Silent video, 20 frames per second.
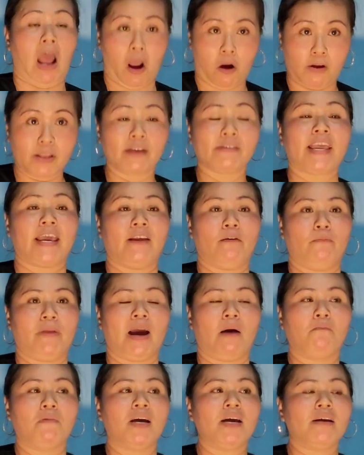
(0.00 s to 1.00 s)
Ờ, chạy vòng
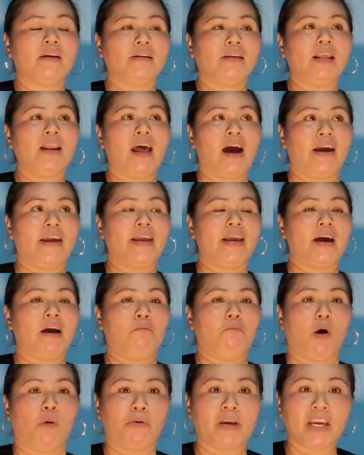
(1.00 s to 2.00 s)
vòng với
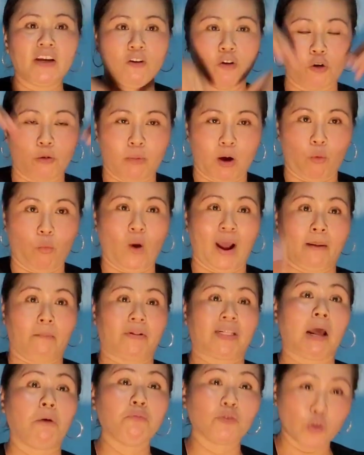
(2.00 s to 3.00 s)
lại một cái người mà quặt
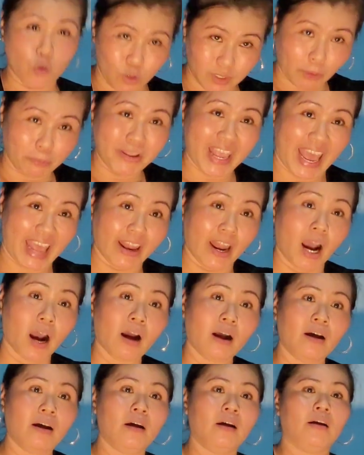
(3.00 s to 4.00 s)
tóc xuống, tóc dài
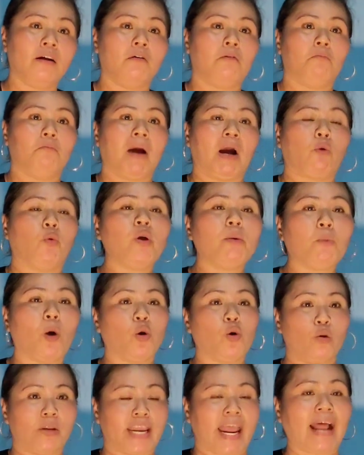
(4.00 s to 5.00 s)
đó, mặc nguyên
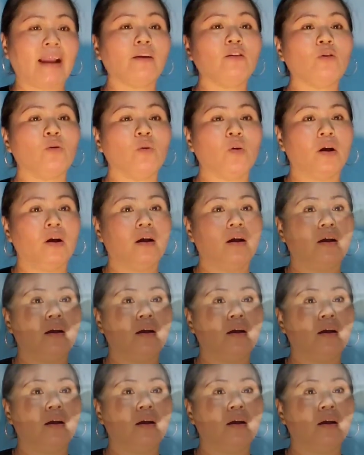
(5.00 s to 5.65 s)
bộ đồ trắng luôn.